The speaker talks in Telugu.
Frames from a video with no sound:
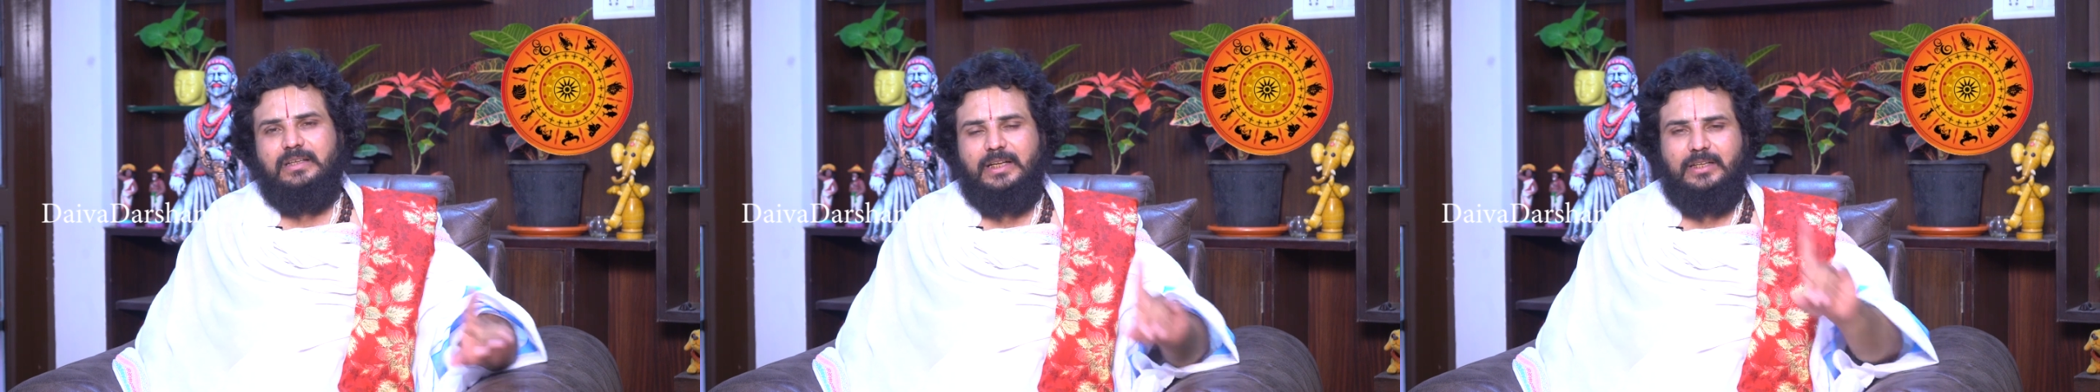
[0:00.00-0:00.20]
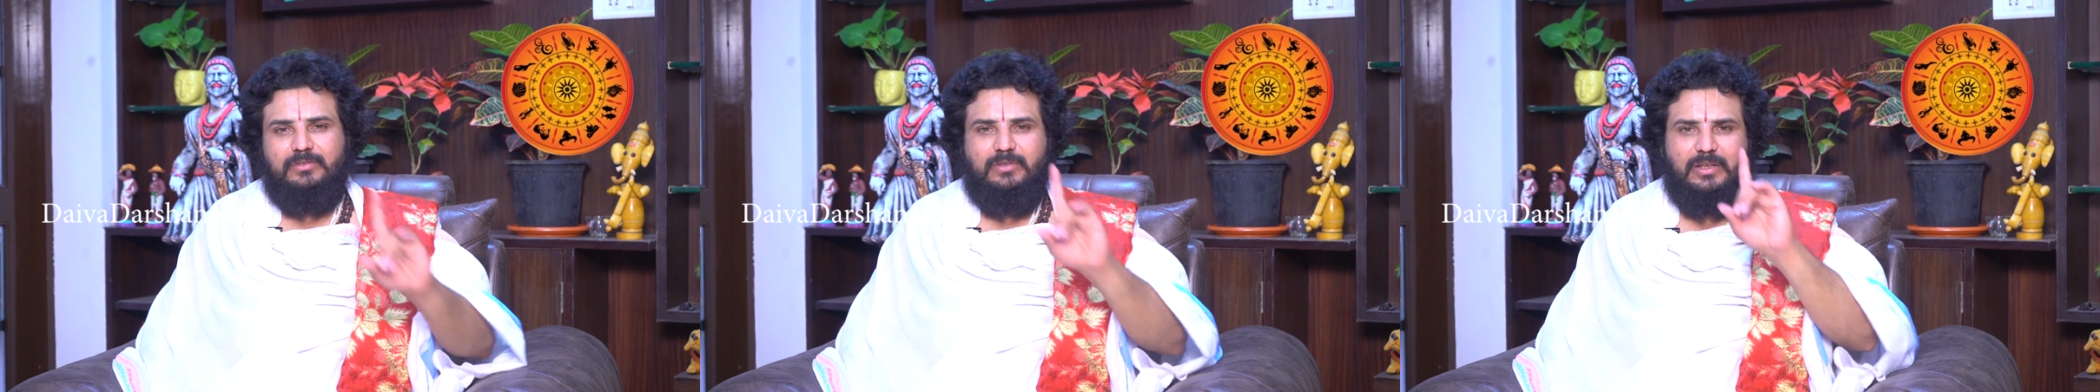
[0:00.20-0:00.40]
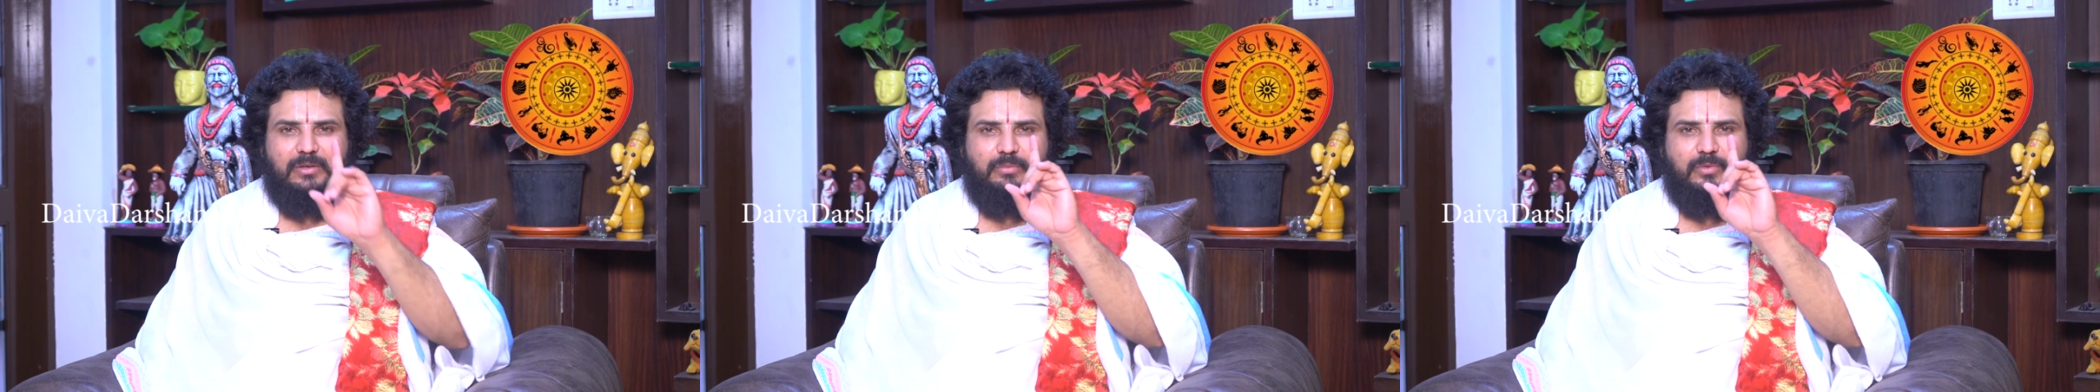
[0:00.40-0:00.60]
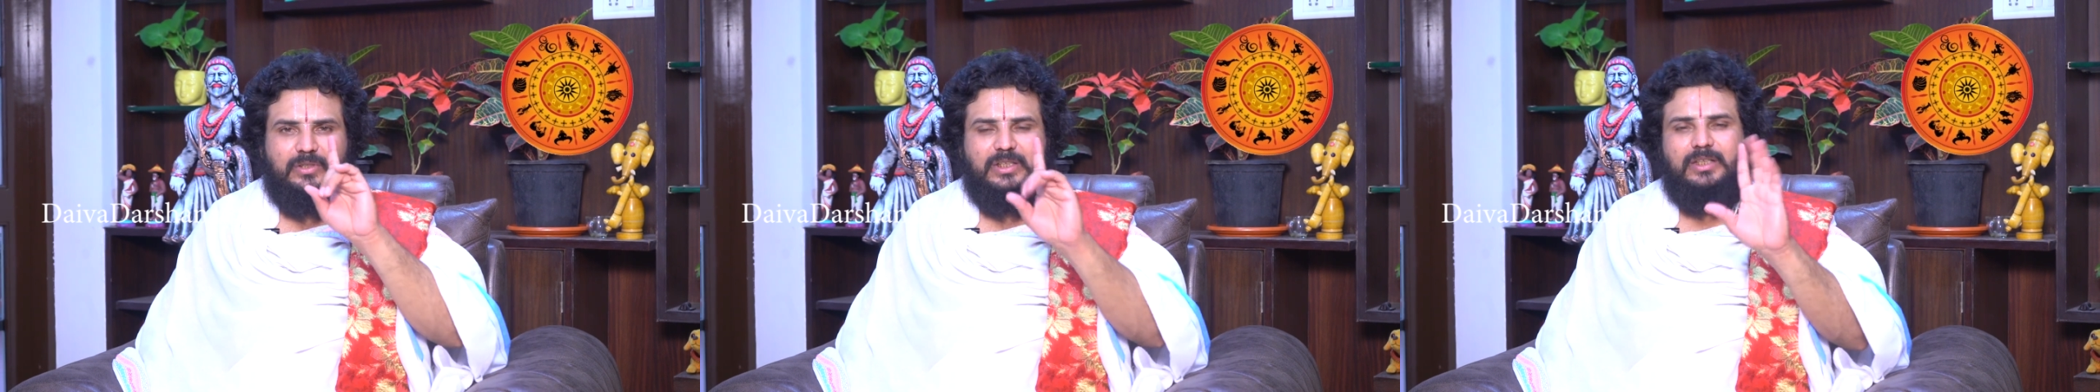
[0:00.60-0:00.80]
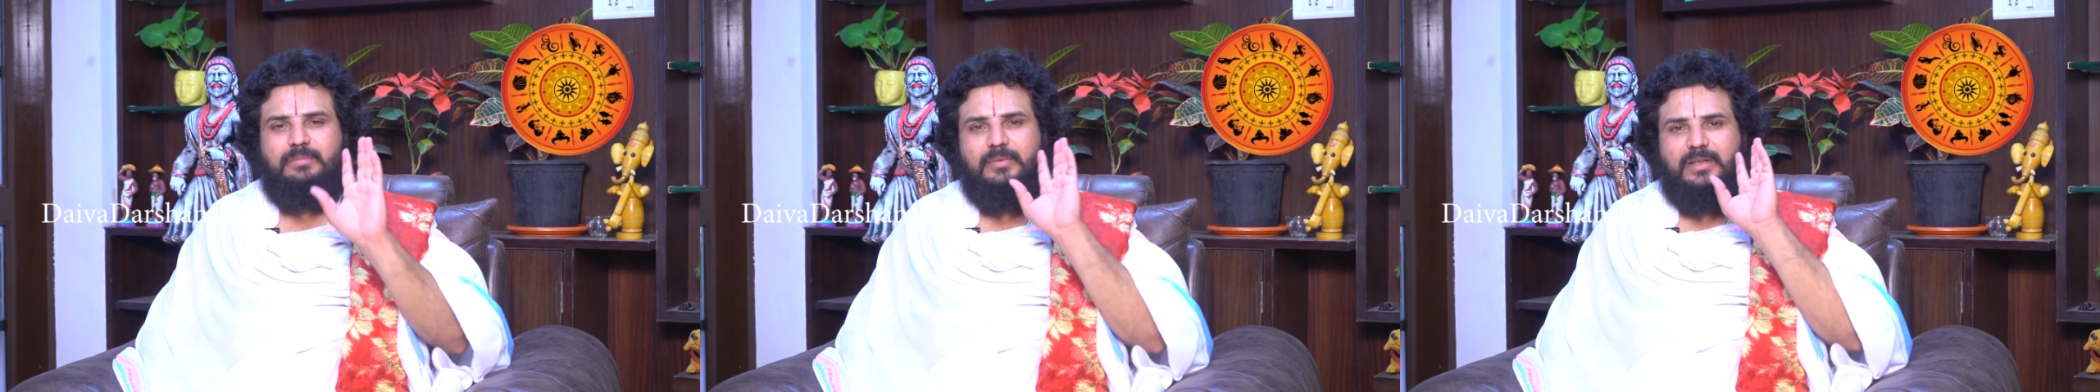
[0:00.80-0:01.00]
రైతులకు
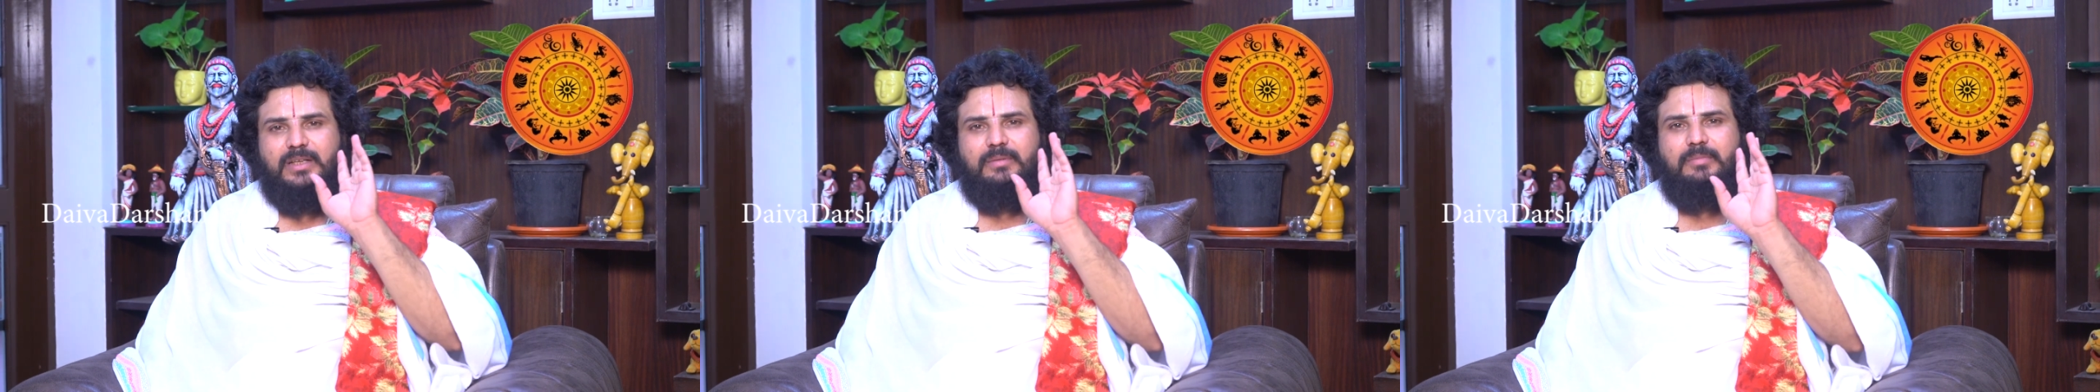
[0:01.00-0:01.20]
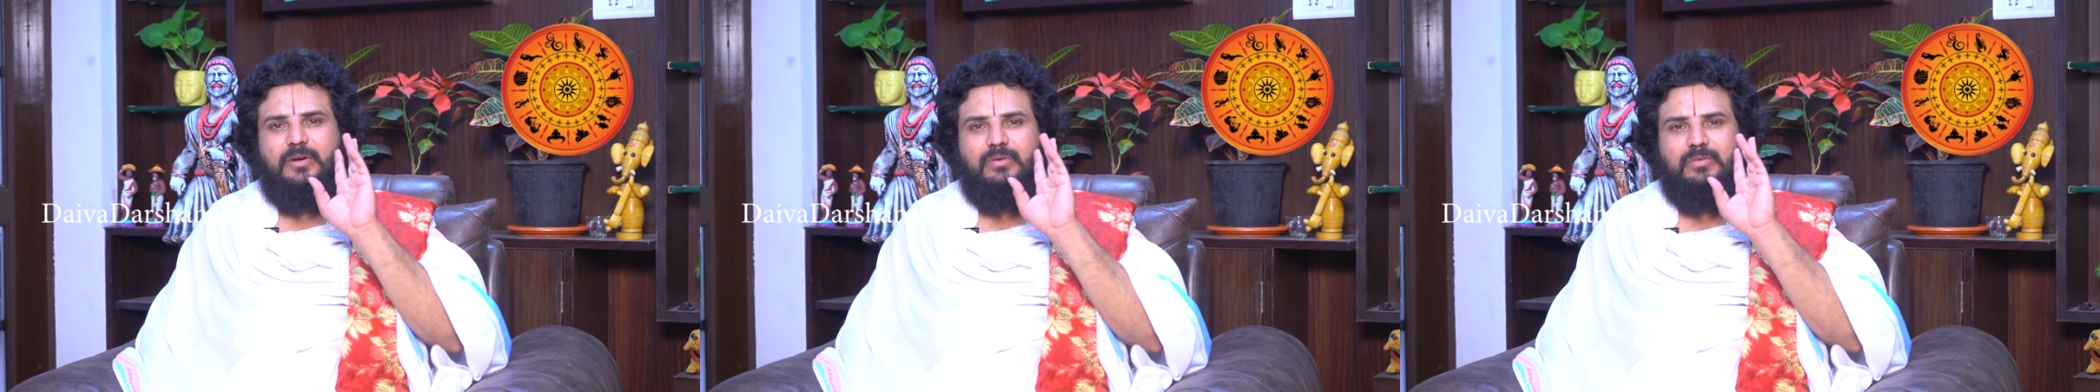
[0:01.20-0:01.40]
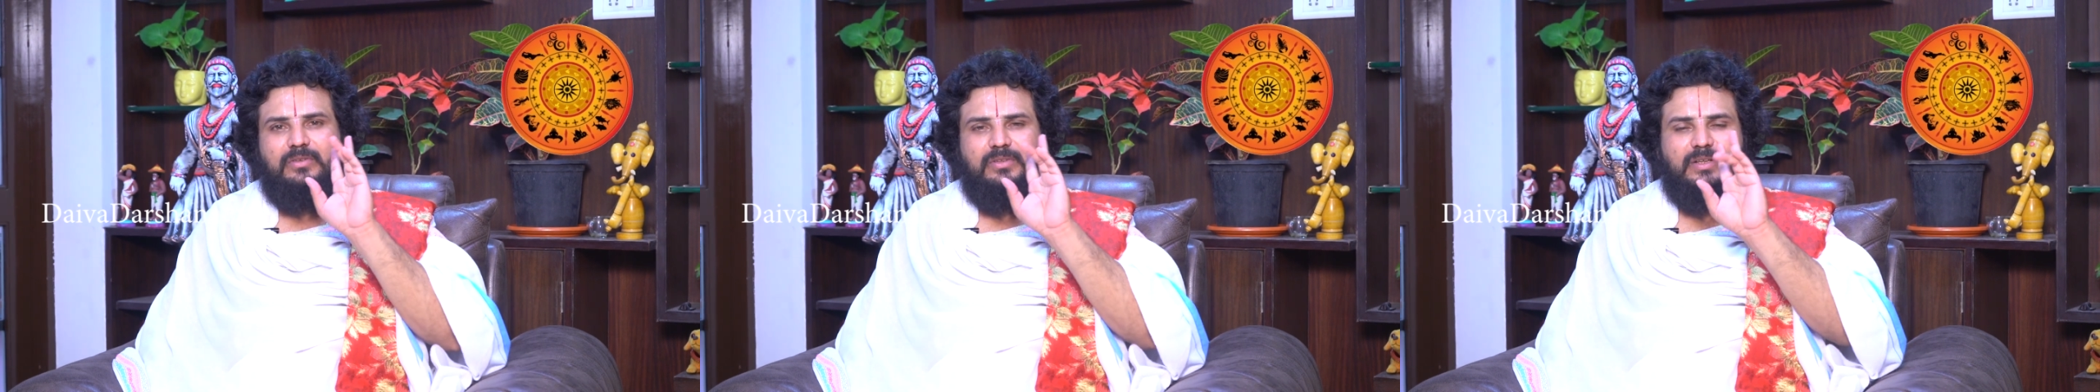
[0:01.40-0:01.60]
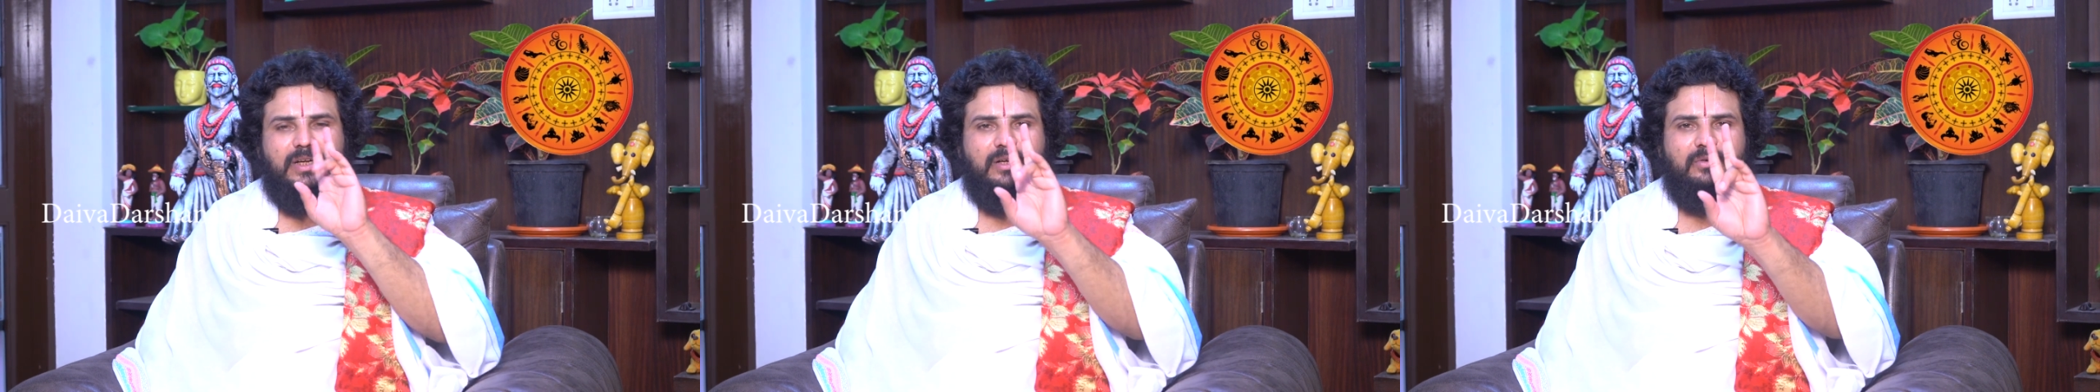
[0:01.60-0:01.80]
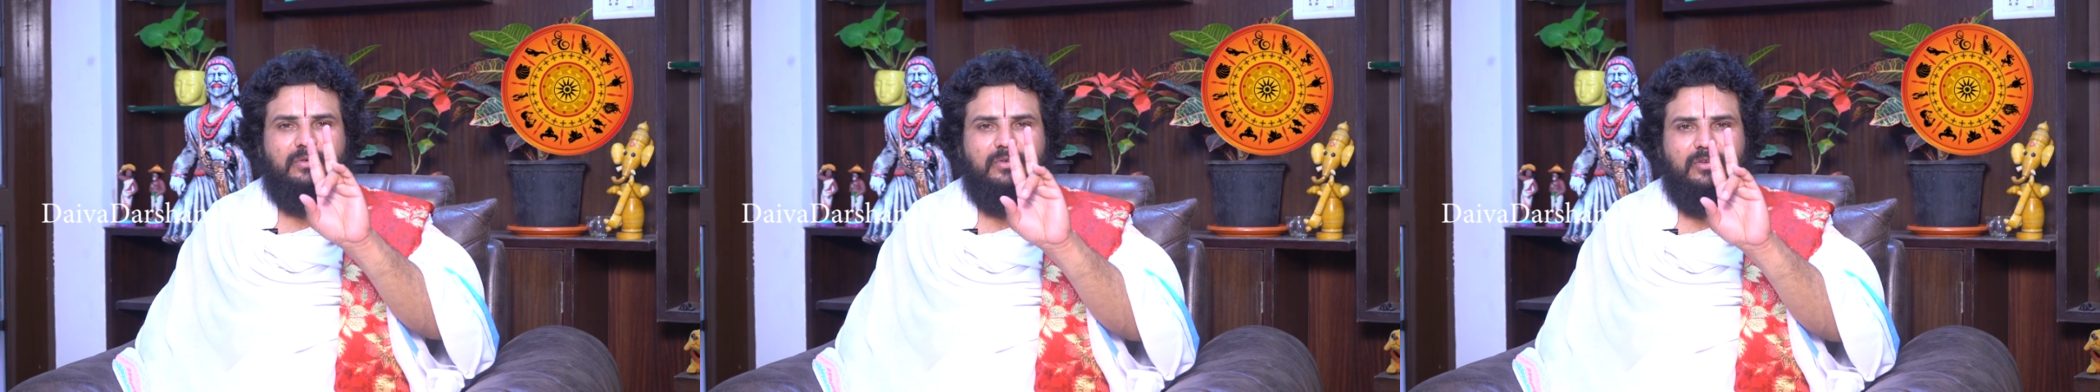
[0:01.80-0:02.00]
మొదటి పంట బాగుంటుంది
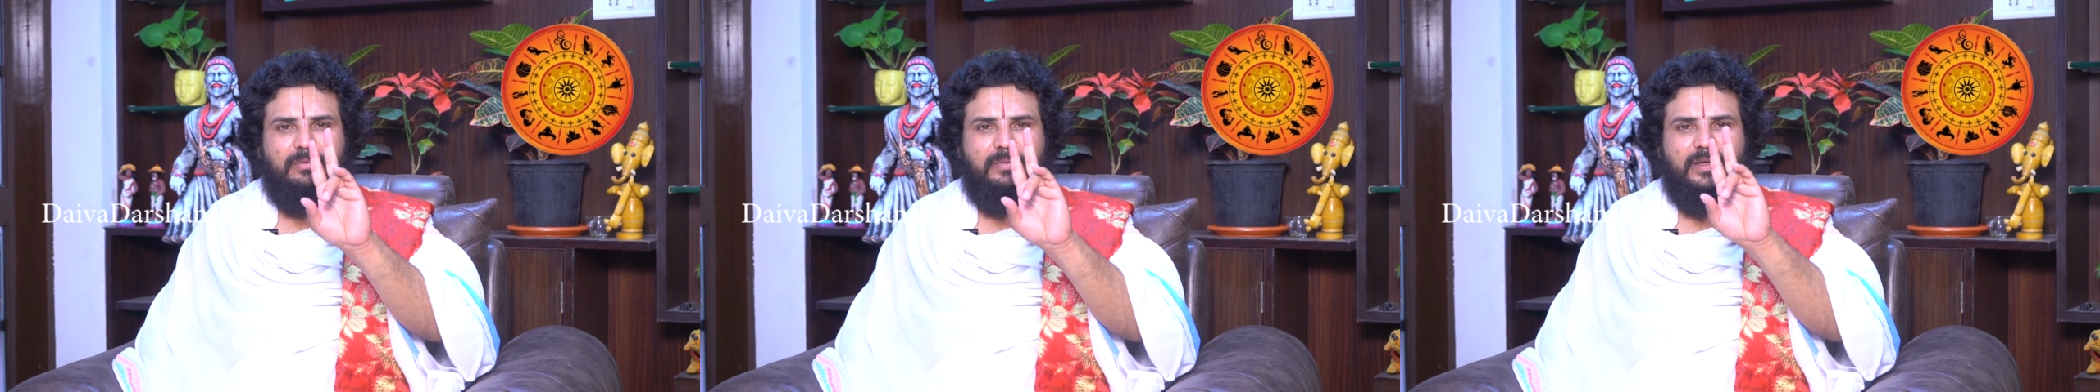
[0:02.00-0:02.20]
కానీ రెండో